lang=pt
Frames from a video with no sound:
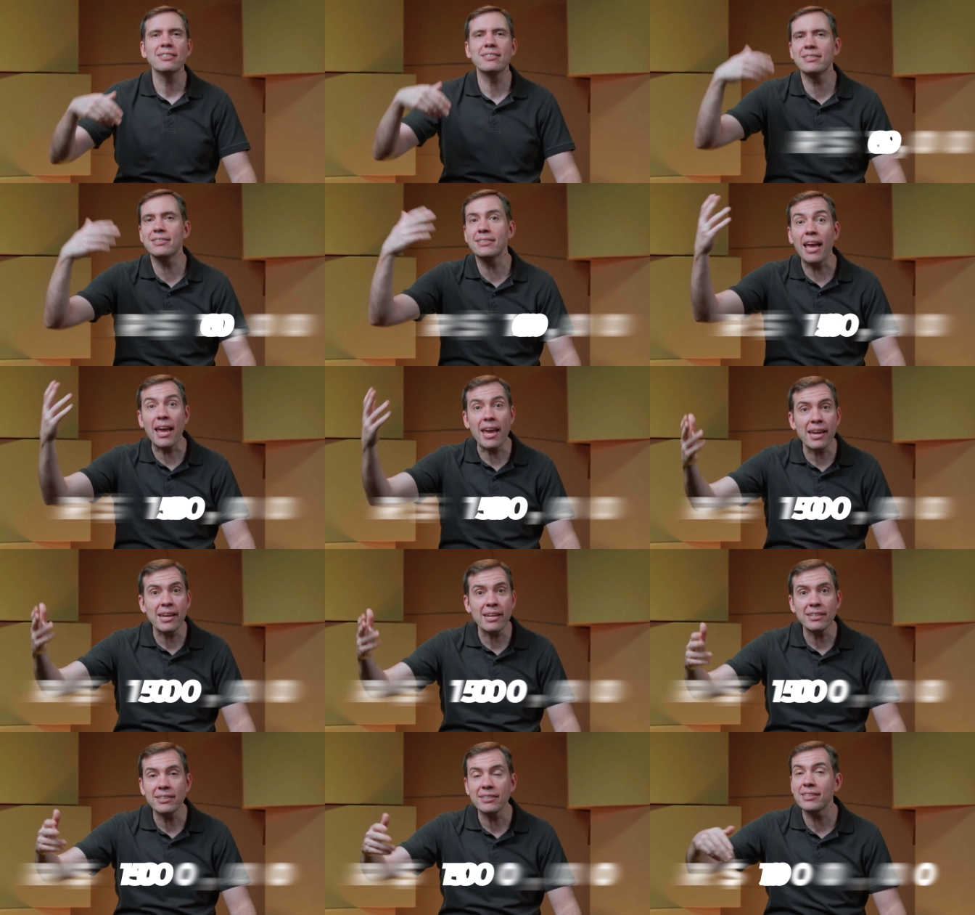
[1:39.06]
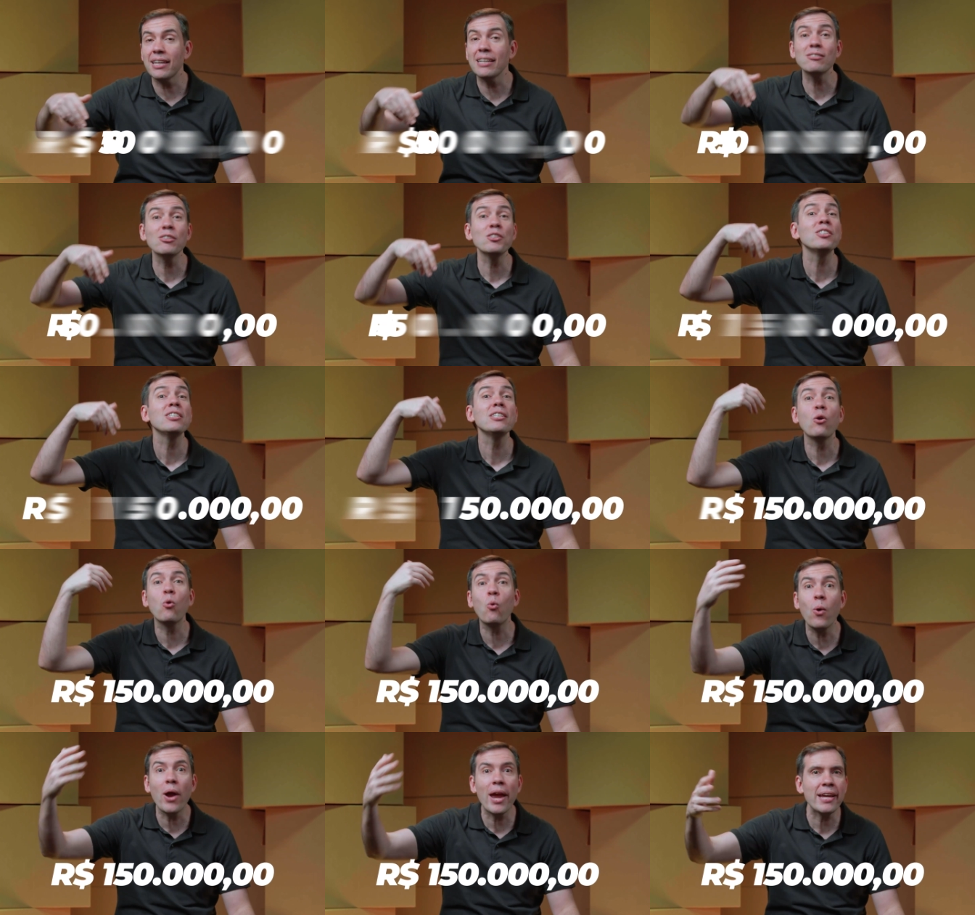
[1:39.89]
100,
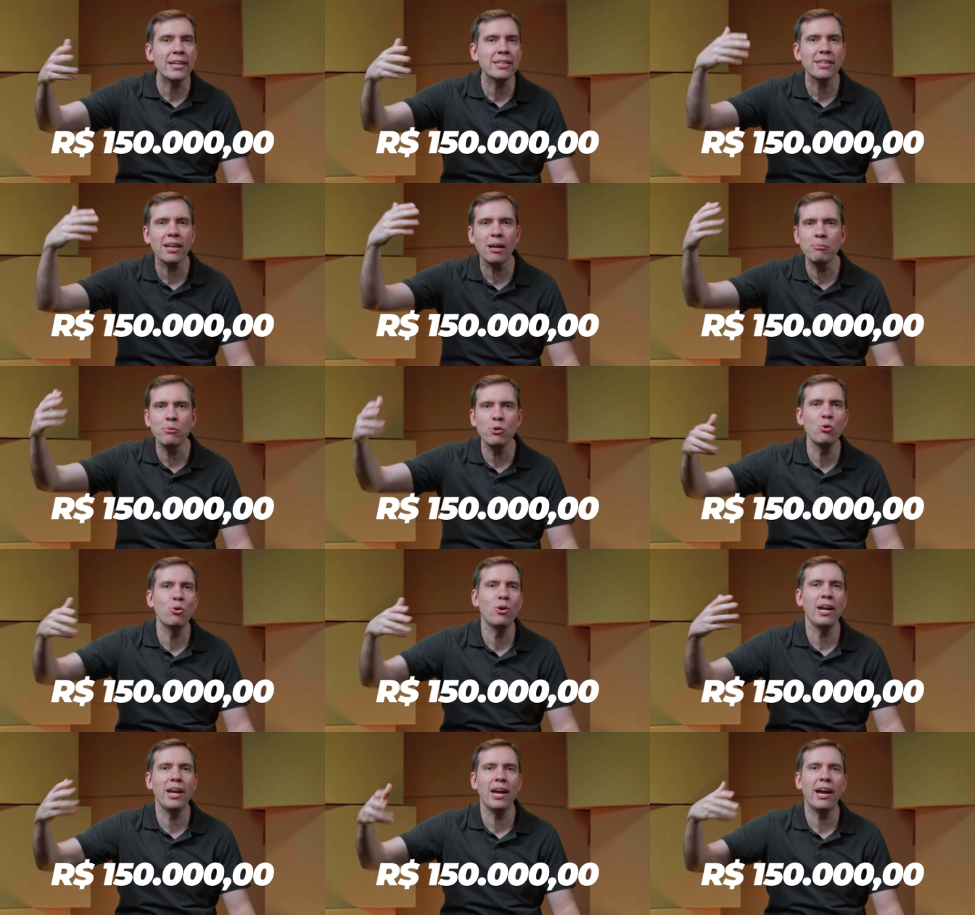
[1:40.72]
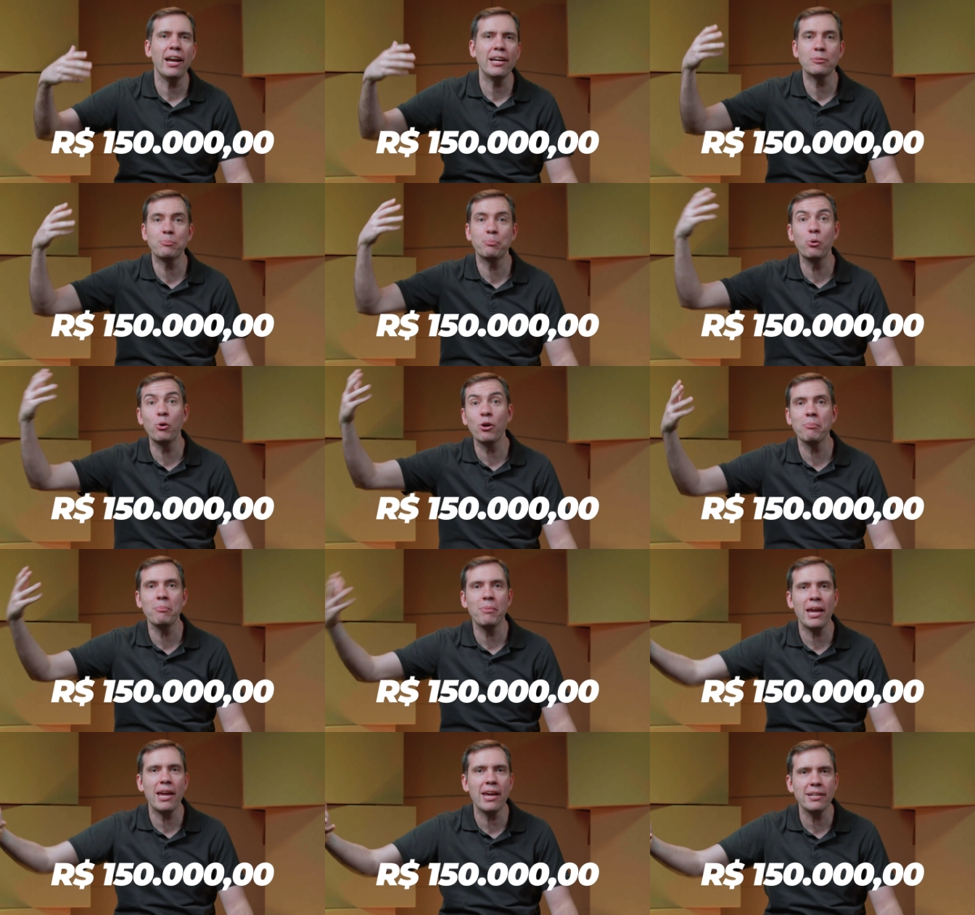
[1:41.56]
150 mil reais por
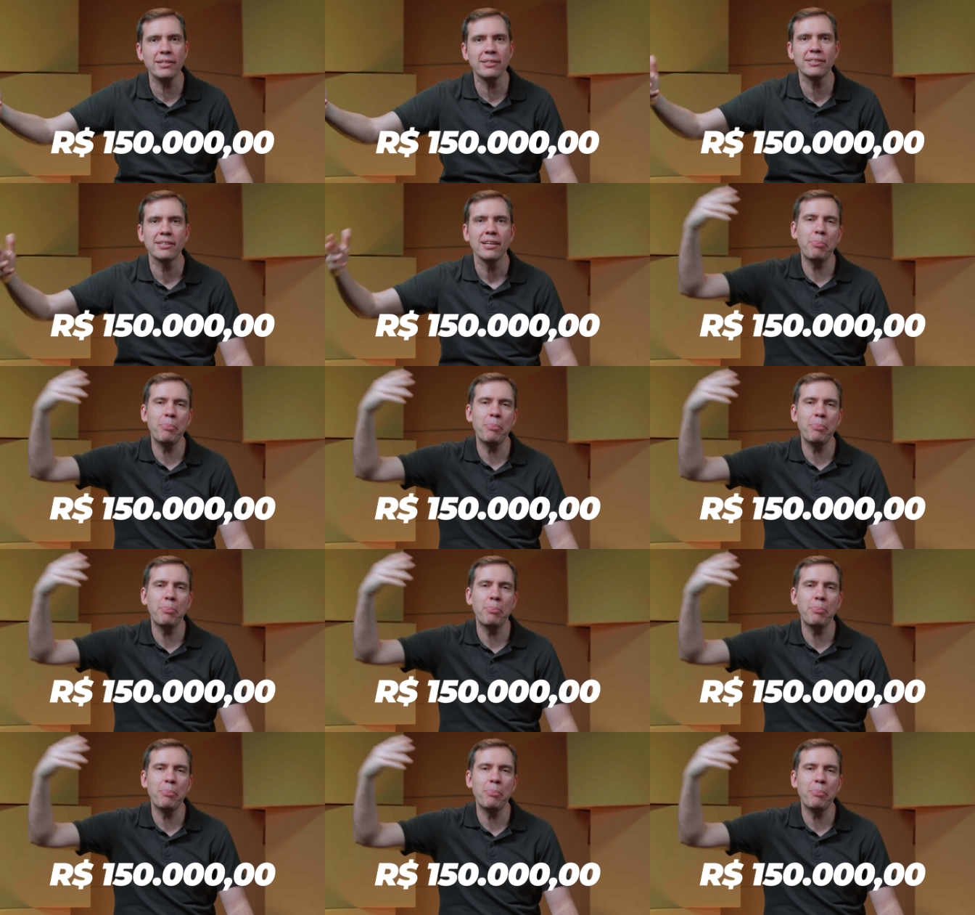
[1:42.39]
mês